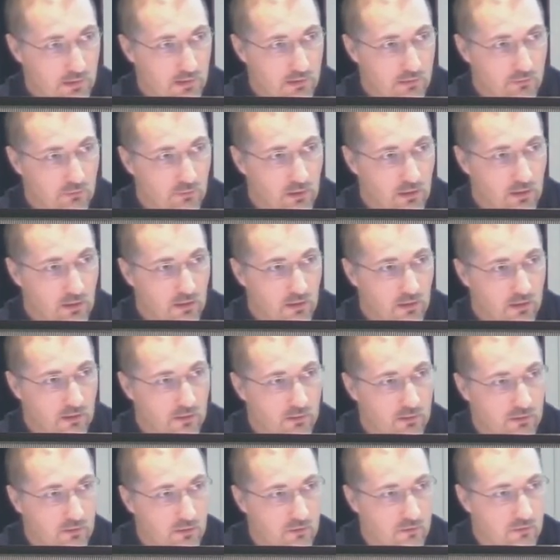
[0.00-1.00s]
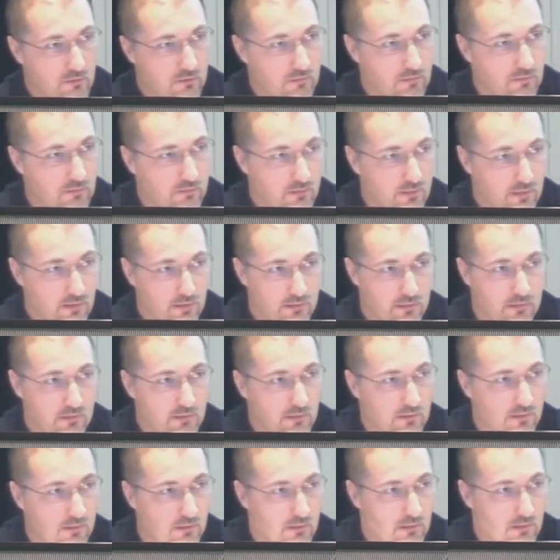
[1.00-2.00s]
non ha necessità
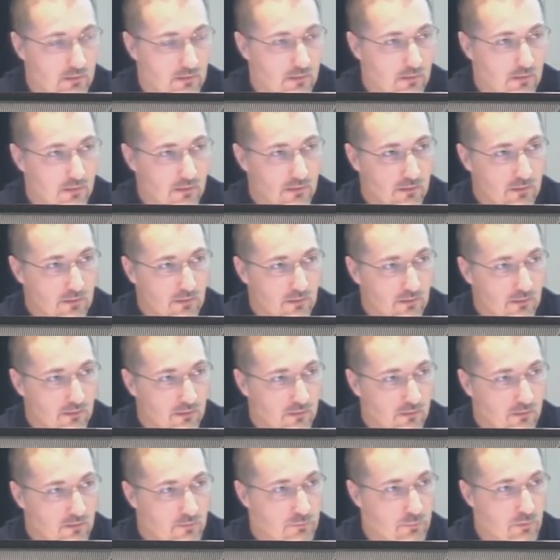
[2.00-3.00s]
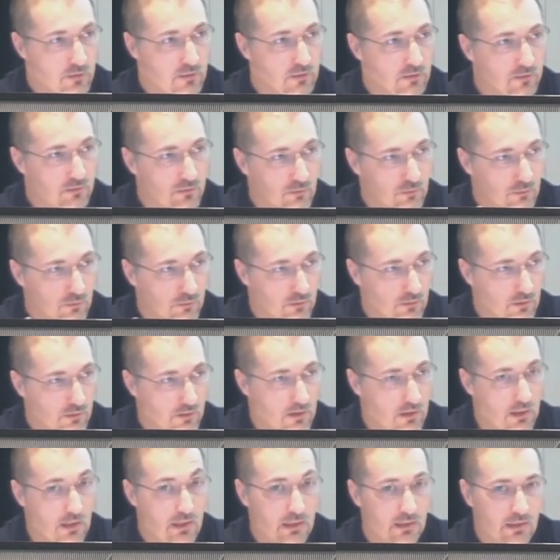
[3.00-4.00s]
di eh,
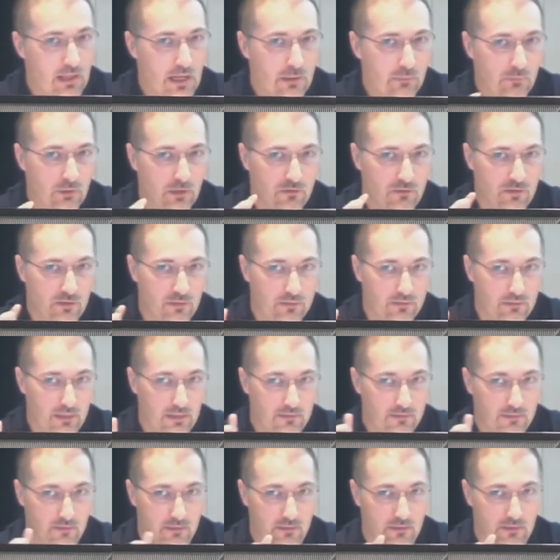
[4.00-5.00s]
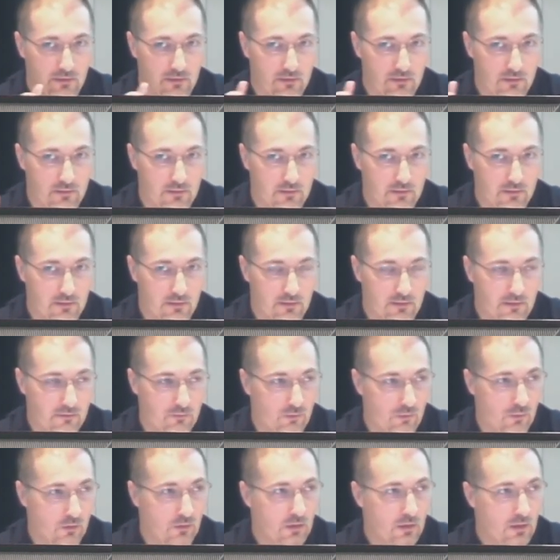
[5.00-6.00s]
spedizioni ed ha una certezza di, di
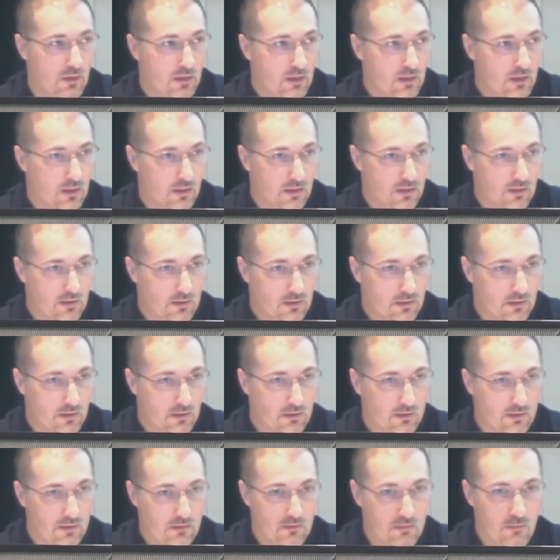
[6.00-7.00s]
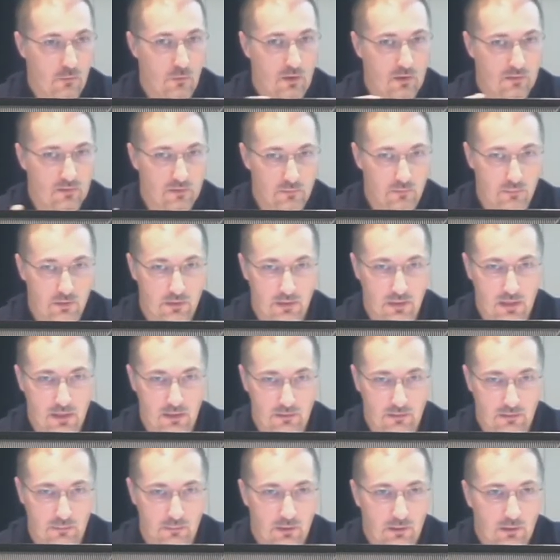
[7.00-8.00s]
arrivo eh, quasi
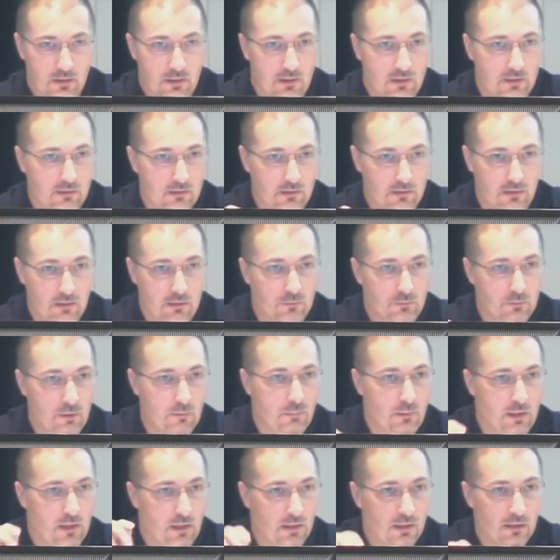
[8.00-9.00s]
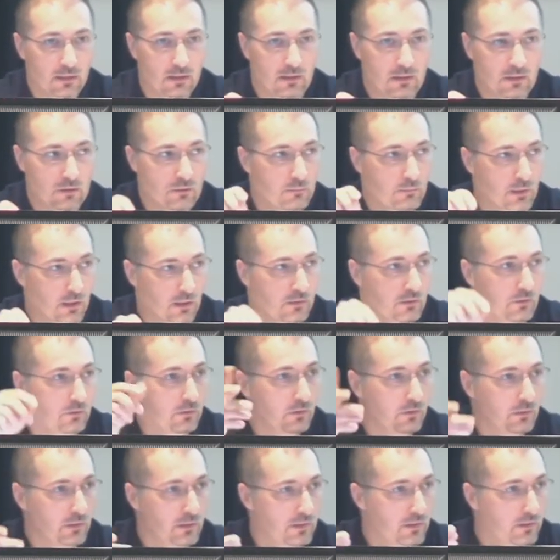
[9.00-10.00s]
immediata perché è una mail che io
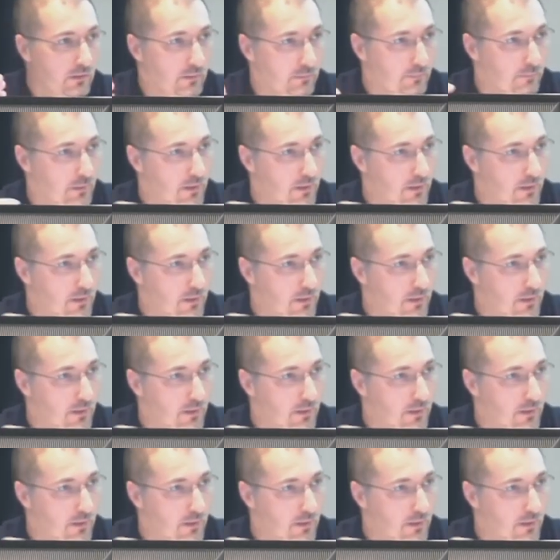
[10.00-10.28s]
mando e, e mi